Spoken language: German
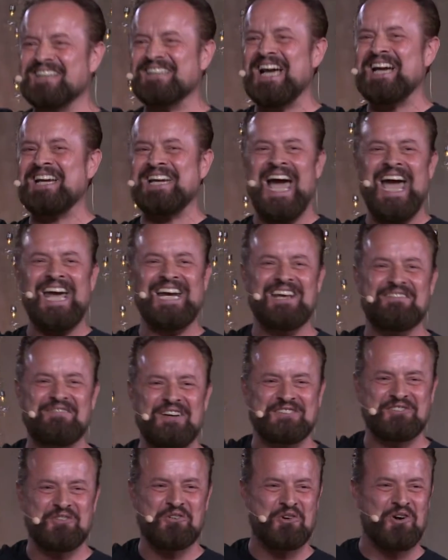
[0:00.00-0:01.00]
da, der keine
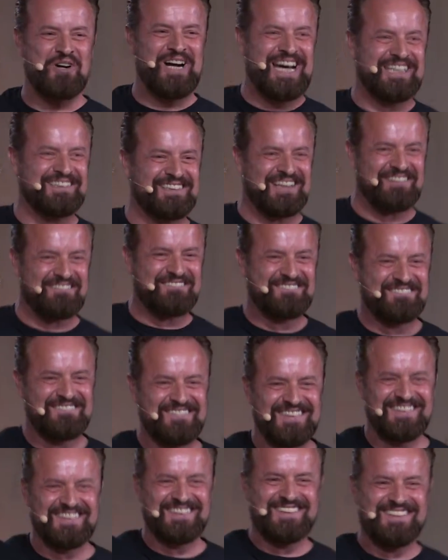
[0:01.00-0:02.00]
Versuchung hatte?
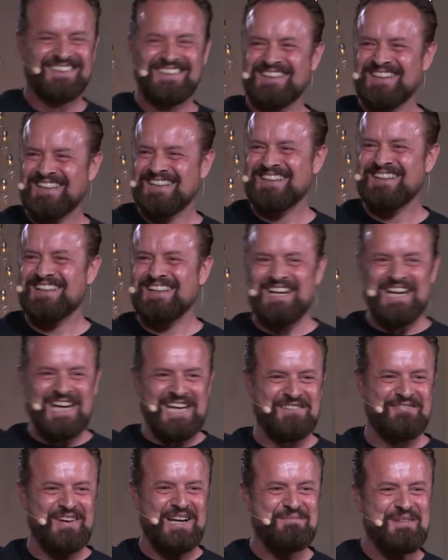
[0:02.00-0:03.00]

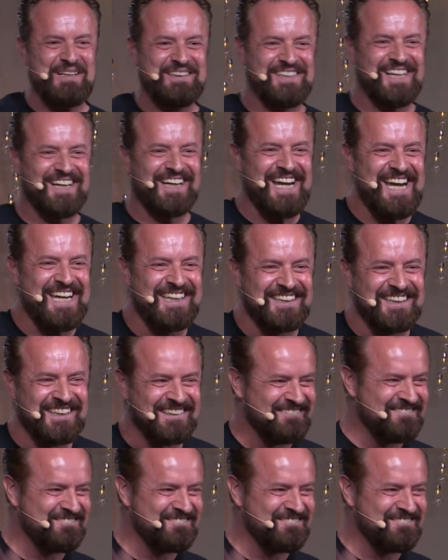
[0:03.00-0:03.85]
Ich will mit dir reden.